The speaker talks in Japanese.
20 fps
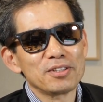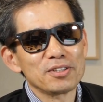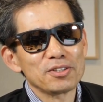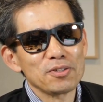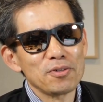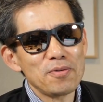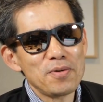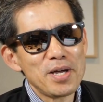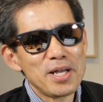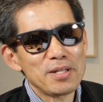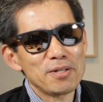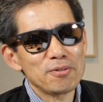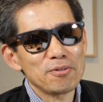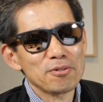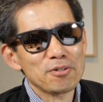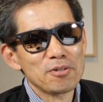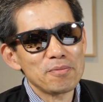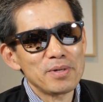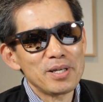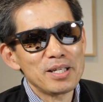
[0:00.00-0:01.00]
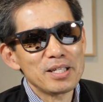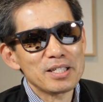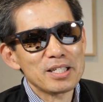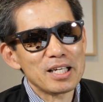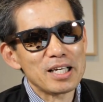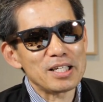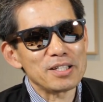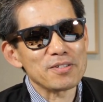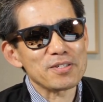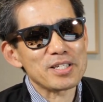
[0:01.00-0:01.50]
長編の
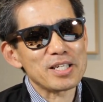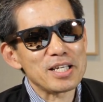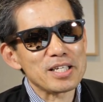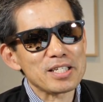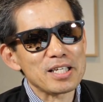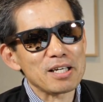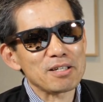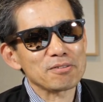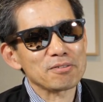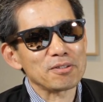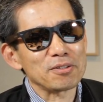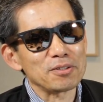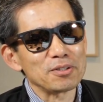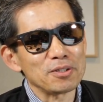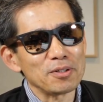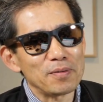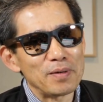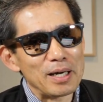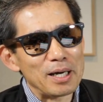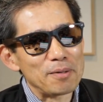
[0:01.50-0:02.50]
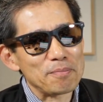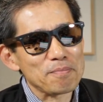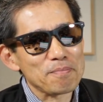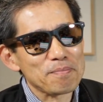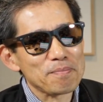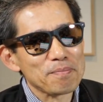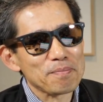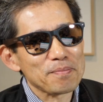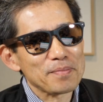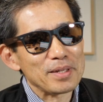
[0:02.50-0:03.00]
ドキュメンタリーの制作というのは
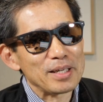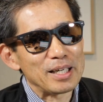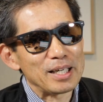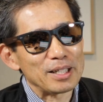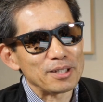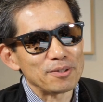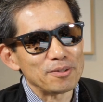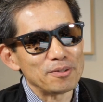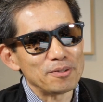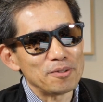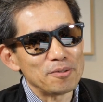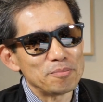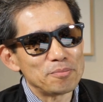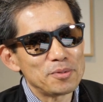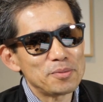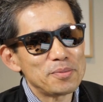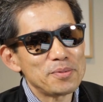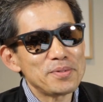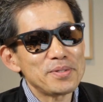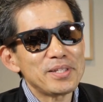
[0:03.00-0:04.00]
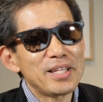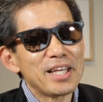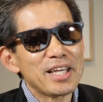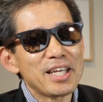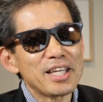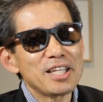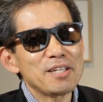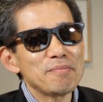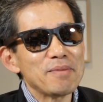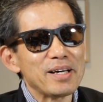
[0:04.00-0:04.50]
部分
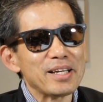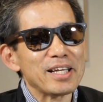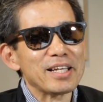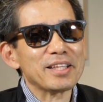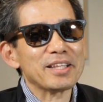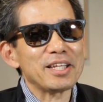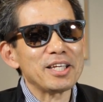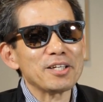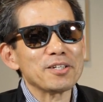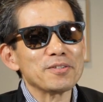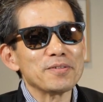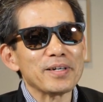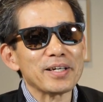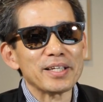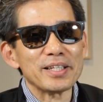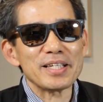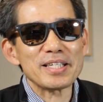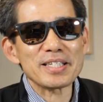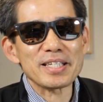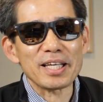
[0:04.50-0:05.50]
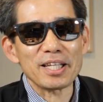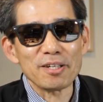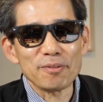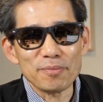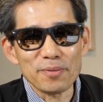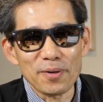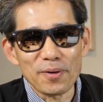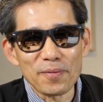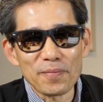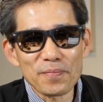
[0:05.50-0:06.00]
的にまあやっていくわけですけ
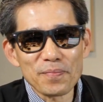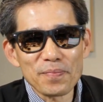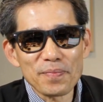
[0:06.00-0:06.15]
ども、